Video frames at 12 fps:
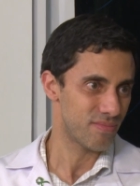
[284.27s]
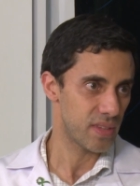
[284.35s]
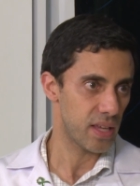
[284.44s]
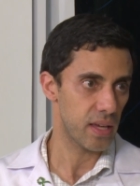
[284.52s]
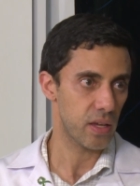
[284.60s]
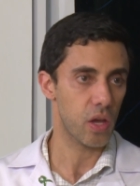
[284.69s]

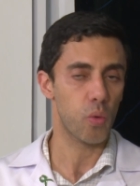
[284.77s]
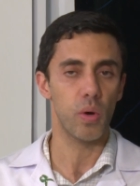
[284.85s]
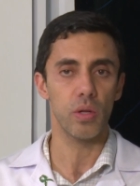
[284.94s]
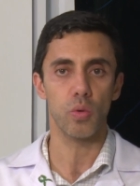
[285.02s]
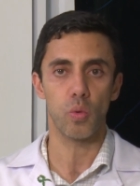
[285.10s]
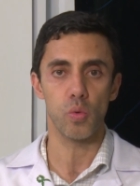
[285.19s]
né, que
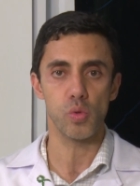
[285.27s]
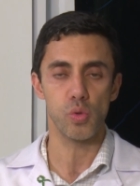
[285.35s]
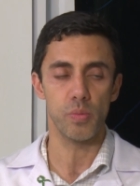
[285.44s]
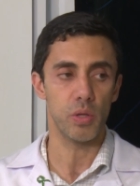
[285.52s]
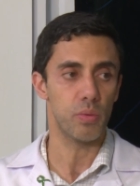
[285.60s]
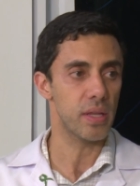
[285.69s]
quando
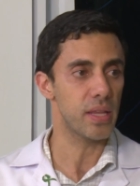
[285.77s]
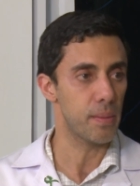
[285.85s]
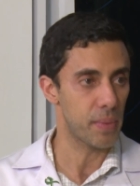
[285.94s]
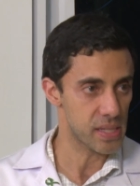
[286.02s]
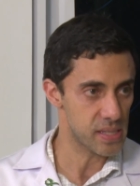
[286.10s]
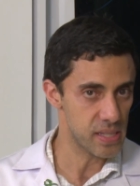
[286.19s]
consumido em
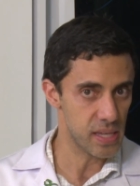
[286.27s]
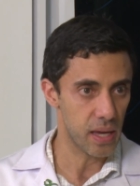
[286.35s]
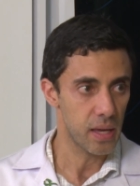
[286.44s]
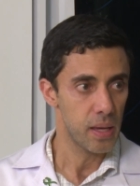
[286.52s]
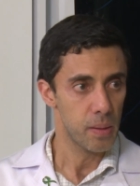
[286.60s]
demasia,